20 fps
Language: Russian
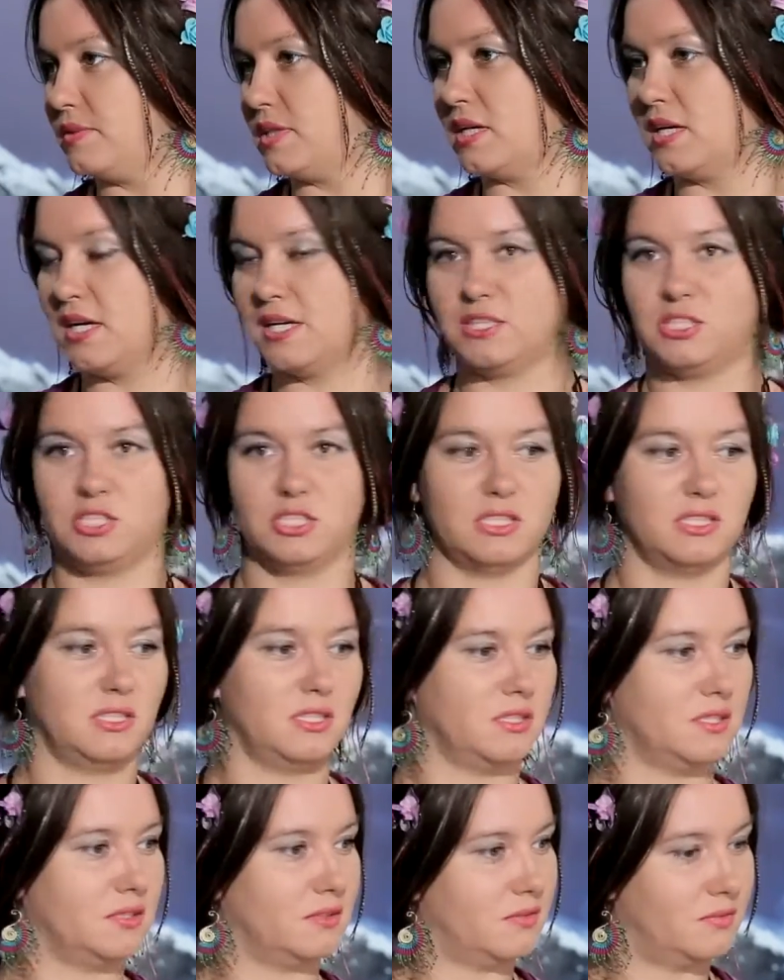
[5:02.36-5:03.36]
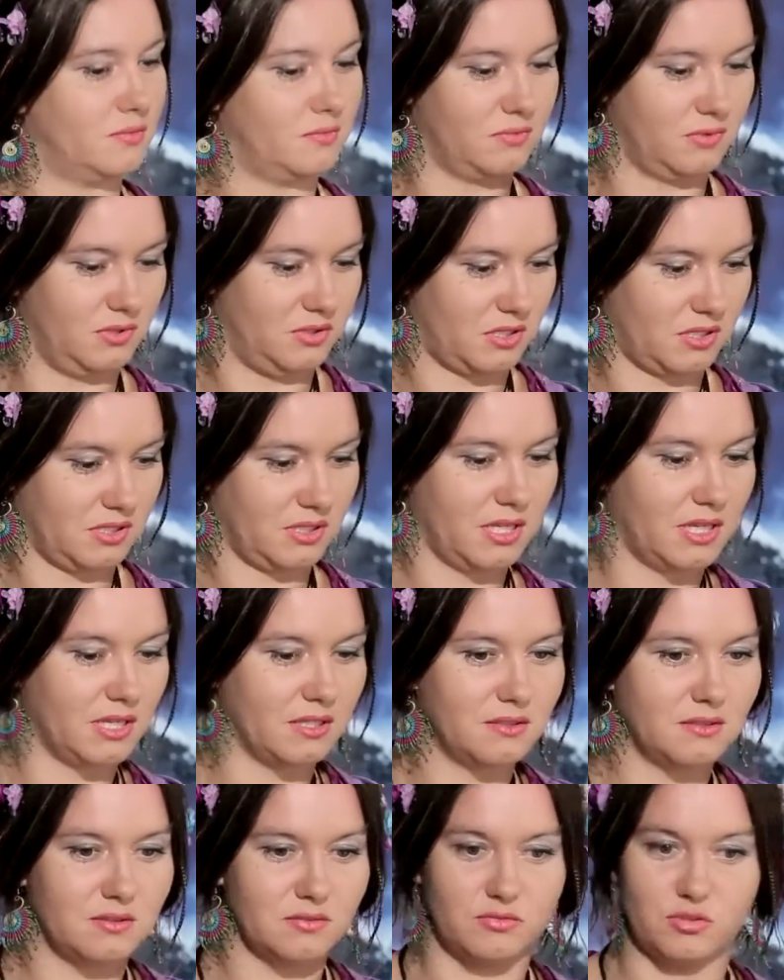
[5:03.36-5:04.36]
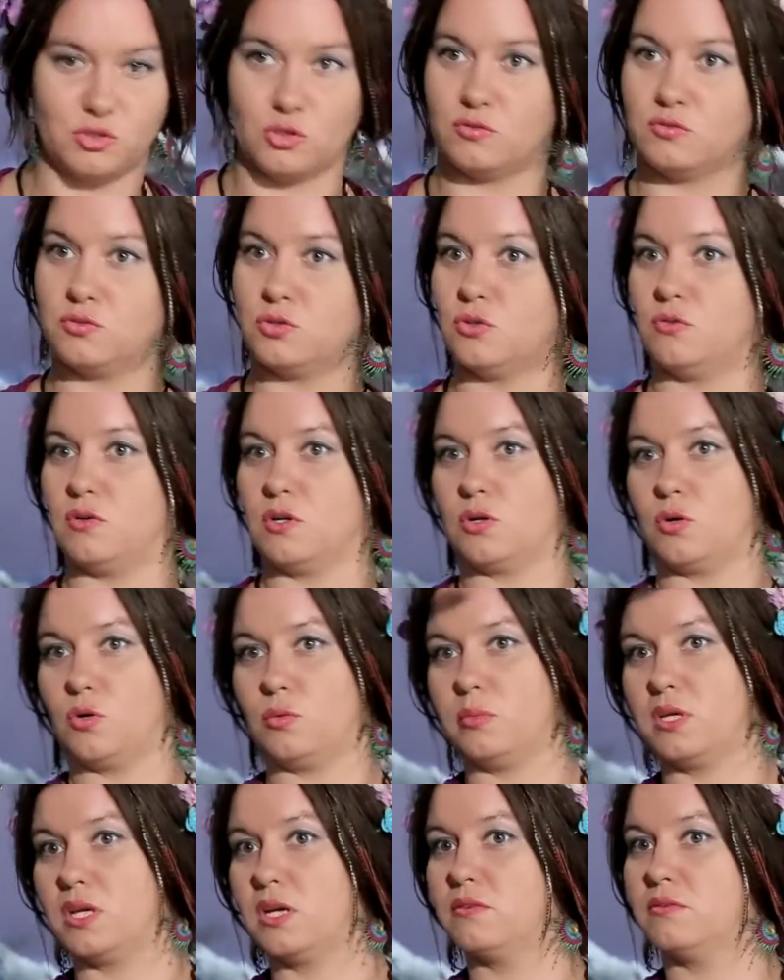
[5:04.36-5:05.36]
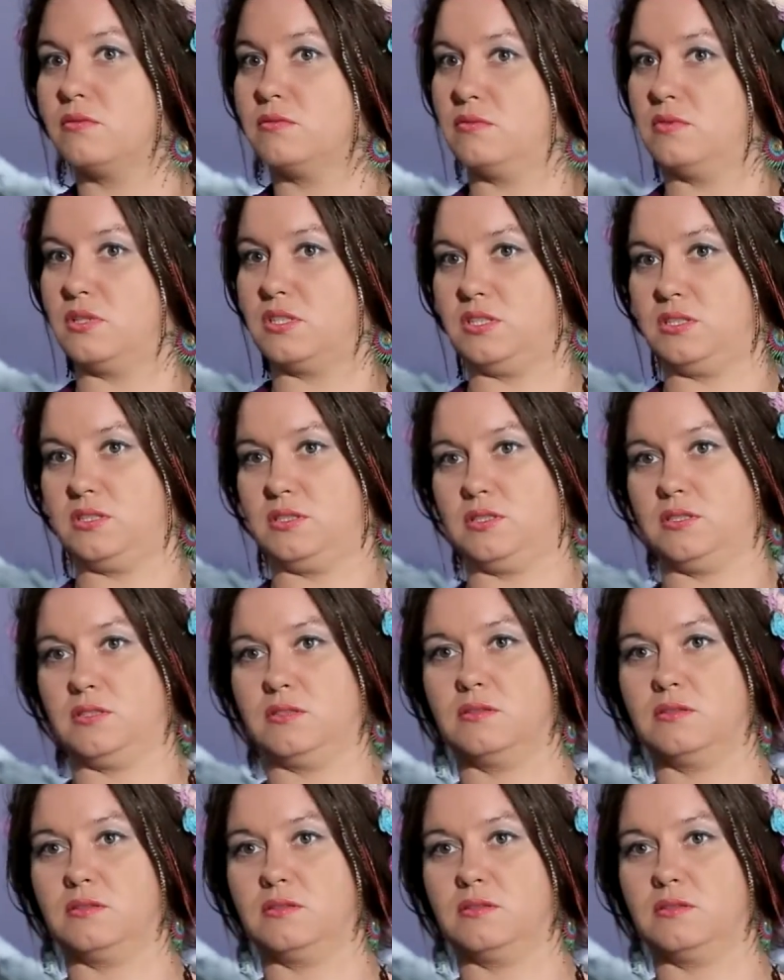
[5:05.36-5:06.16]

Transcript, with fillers: заказчики, интернет. Все, все вокруг меня вертится.